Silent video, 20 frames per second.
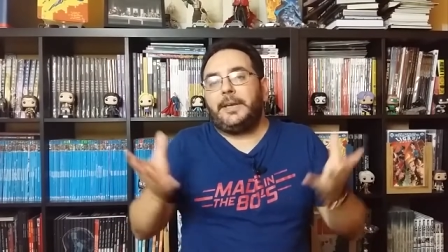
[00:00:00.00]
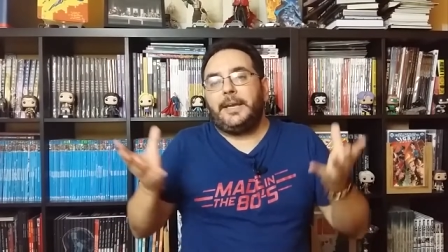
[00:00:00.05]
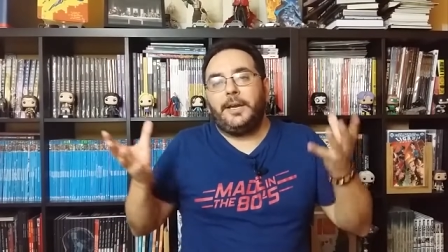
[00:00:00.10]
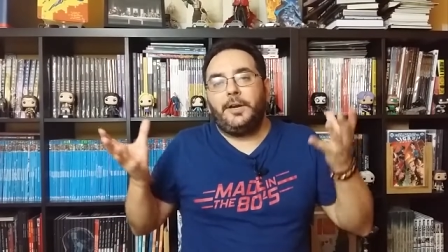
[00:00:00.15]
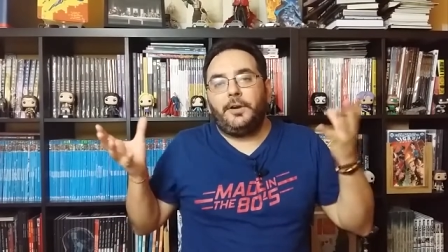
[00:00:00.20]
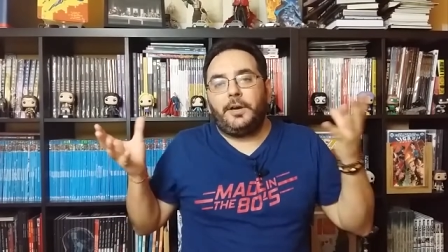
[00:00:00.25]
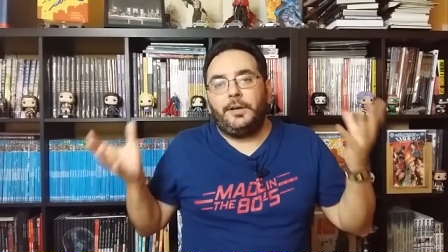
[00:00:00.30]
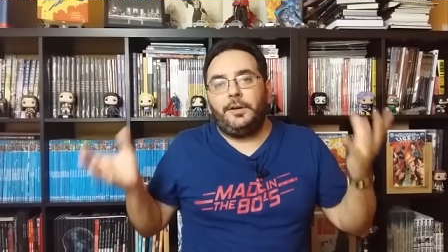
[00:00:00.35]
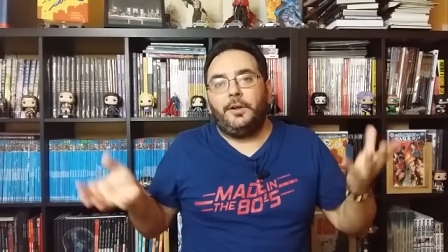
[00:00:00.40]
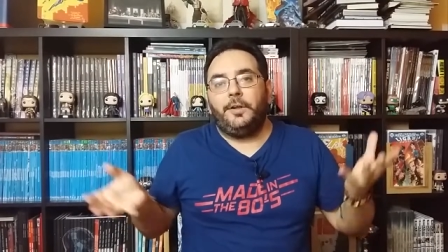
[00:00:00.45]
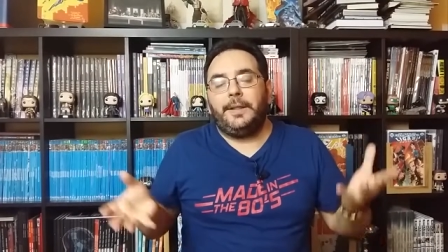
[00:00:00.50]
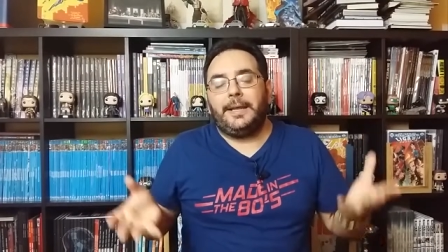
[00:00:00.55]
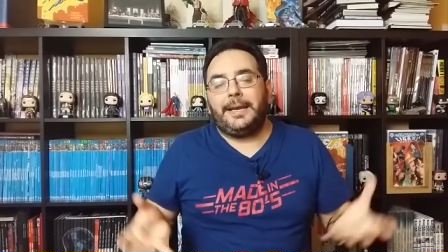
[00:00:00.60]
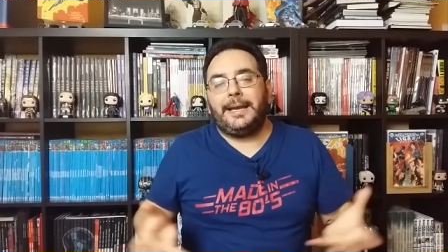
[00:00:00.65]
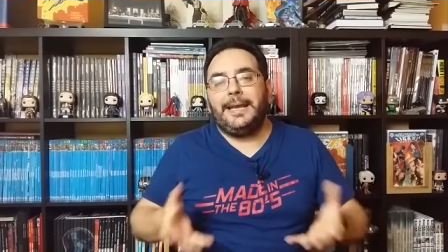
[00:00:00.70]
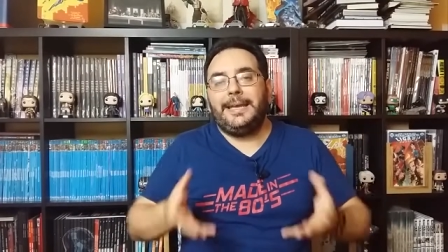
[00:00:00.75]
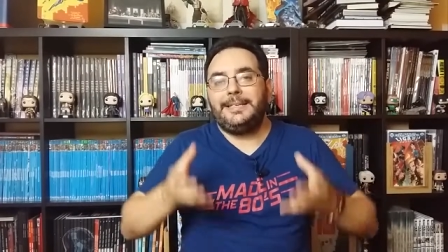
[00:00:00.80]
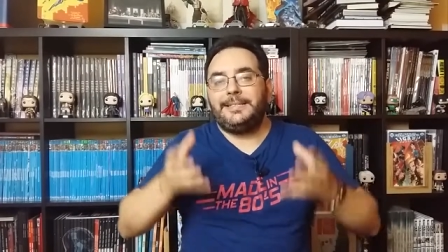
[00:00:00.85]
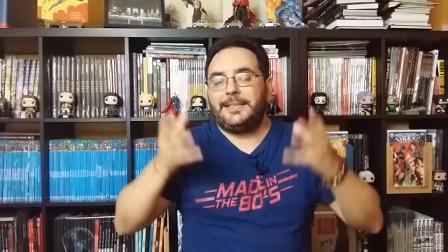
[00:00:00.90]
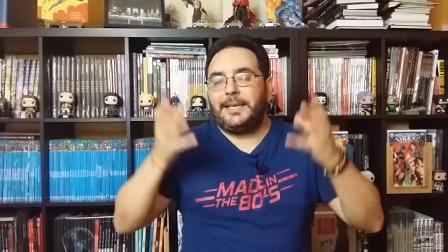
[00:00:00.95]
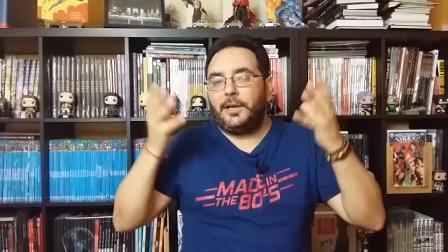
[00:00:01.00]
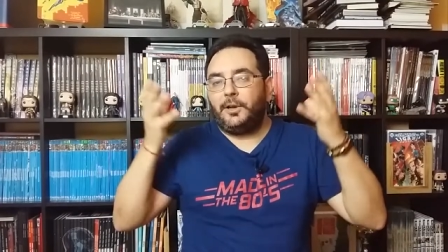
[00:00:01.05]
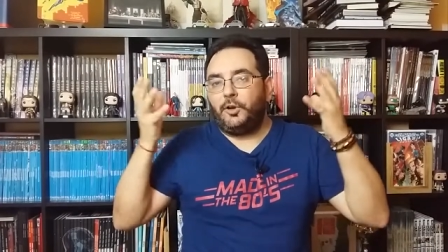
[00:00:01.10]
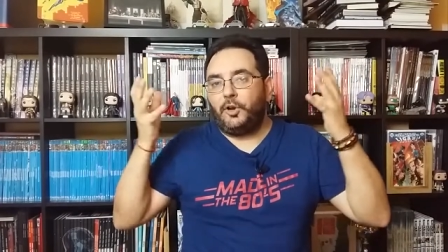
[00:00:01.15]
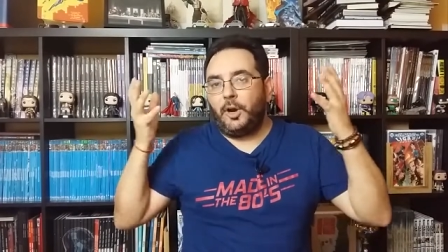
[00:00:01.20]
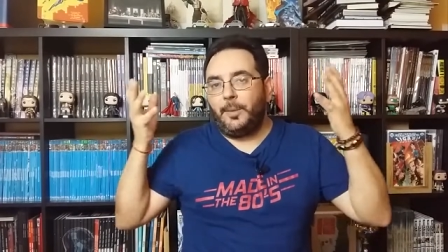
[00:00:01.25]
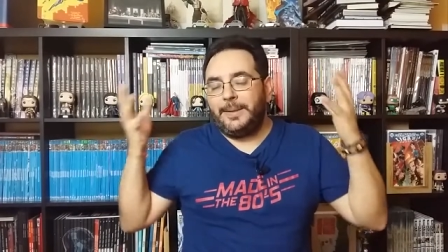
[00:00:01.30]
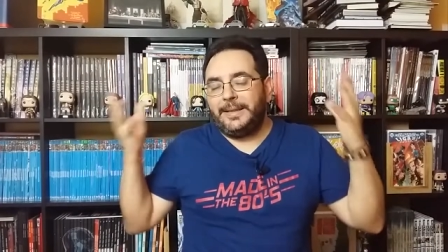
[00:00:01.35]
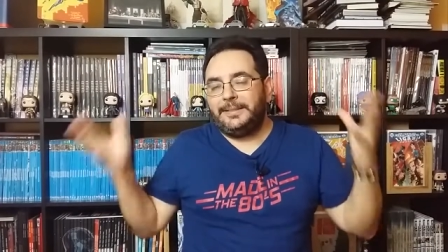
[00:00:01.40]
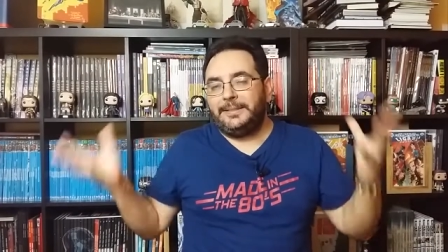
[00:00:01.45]
quiero que nos dejéis en
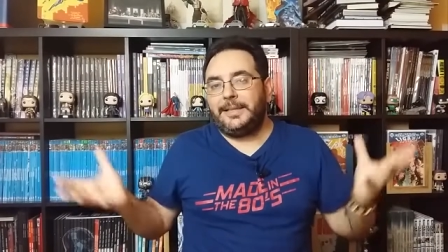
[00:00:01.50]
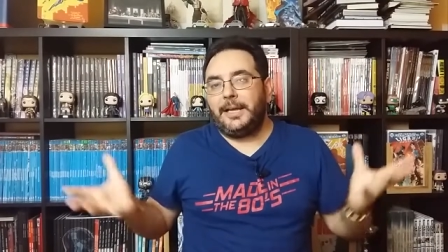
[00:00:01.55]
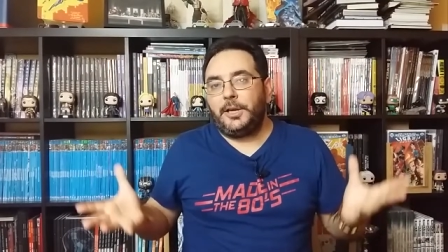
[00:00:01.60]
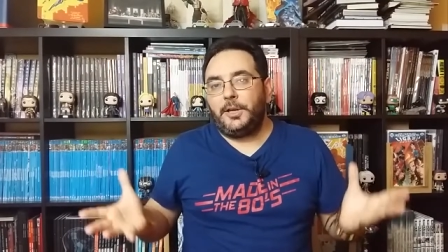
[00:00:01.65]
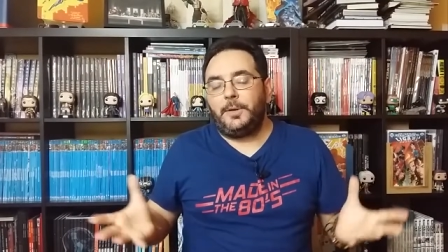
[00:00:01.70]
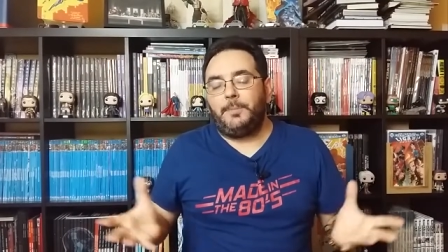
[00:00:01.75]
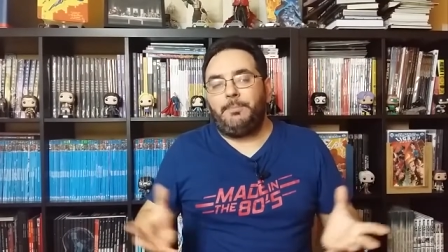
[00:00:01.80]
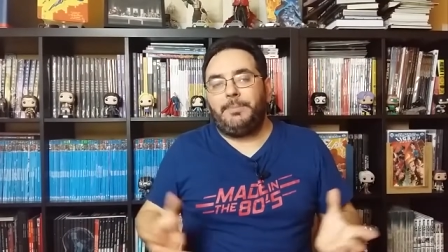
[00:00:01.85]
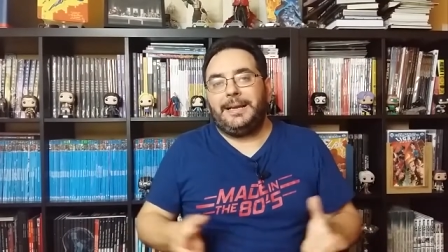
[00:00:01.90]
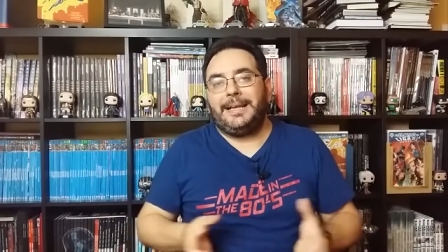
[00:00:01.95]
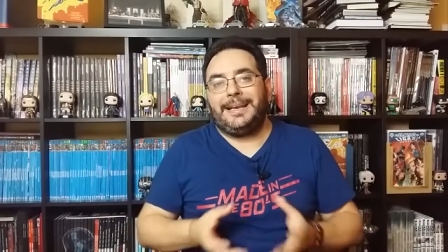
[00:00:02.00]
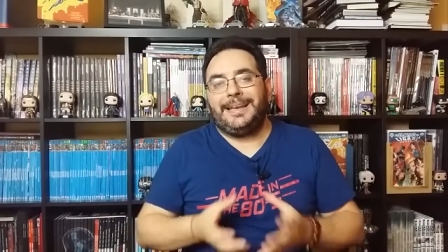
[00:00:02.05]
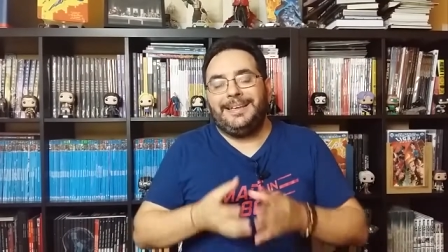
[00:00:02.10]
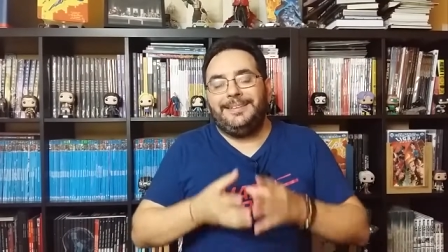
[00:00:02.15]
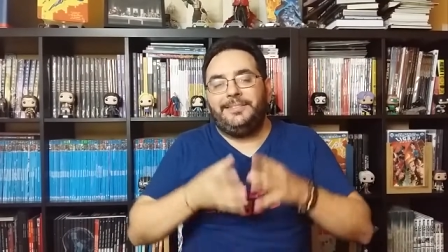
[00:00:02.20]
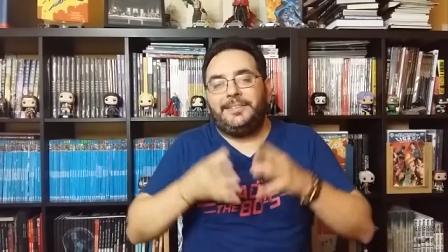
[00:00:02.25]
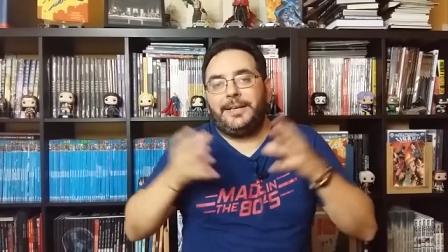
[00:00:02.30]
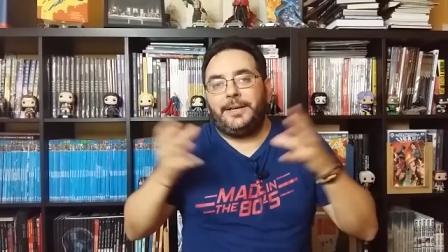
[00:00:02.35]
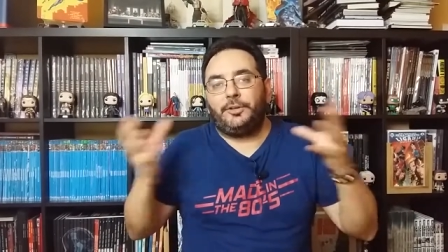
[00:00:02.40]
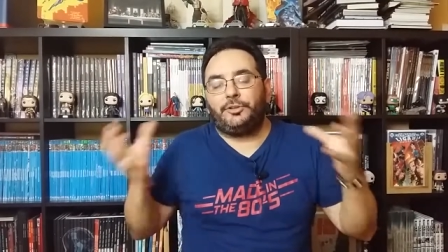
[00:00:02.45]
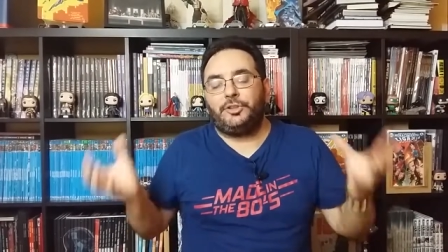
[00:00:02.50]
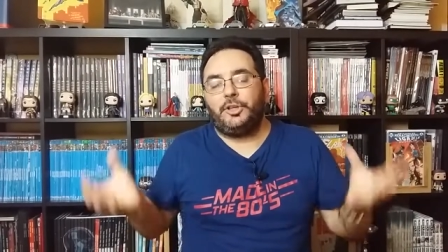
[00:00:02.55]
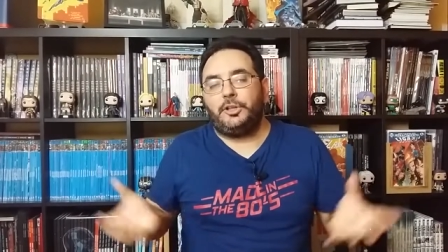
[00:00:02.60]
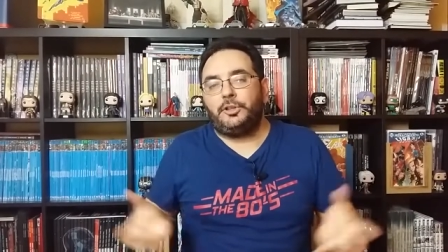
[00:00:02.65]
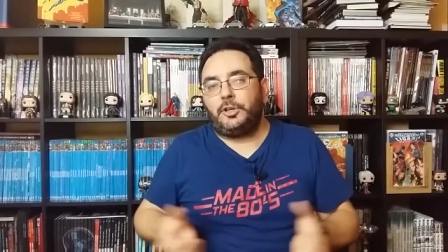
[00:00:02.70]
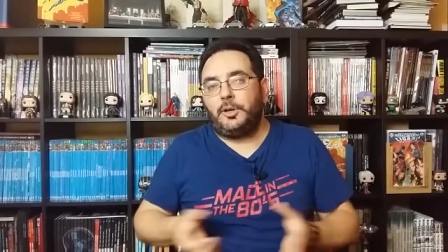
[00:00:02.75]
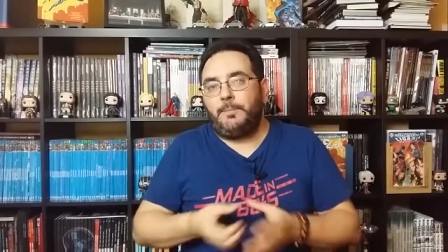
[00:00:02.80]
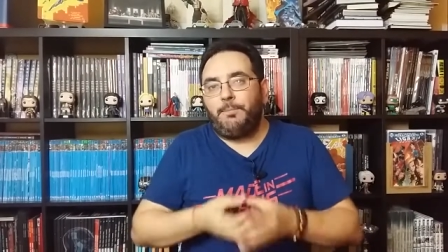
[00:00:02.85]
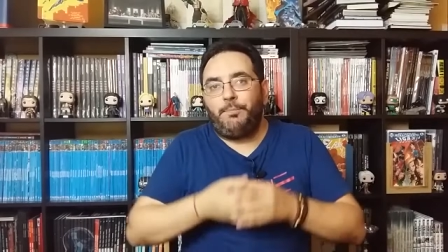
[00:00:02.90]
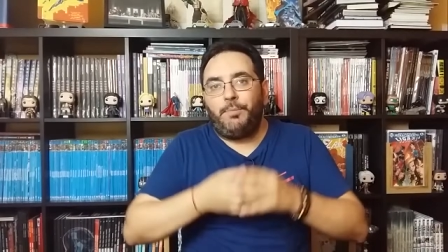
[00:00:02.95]
comentarios para que entre nosotros